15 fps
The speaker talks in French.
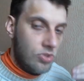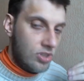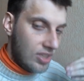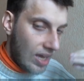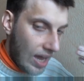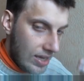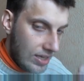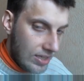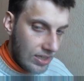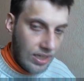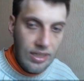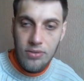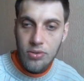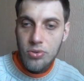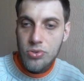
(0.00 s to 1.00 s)
trahir
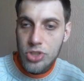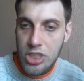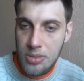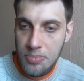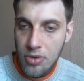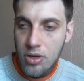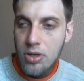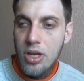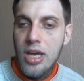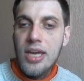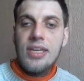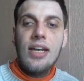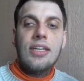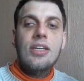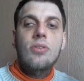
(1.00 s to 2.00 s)
idéologiquement,
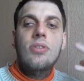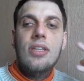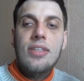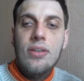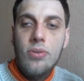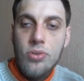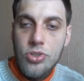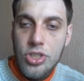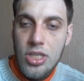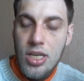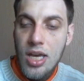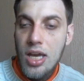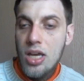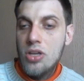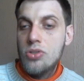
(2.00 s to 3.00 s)
calquer une idéologie
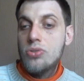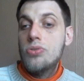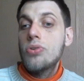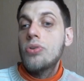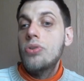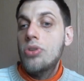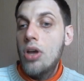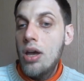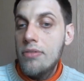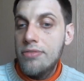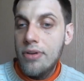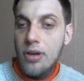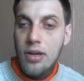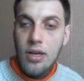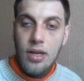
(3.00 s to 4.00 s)
sur une
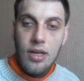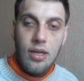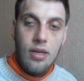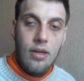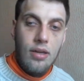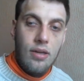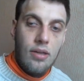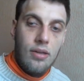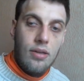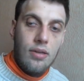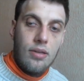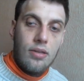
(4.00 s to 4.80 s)
œuvre euh,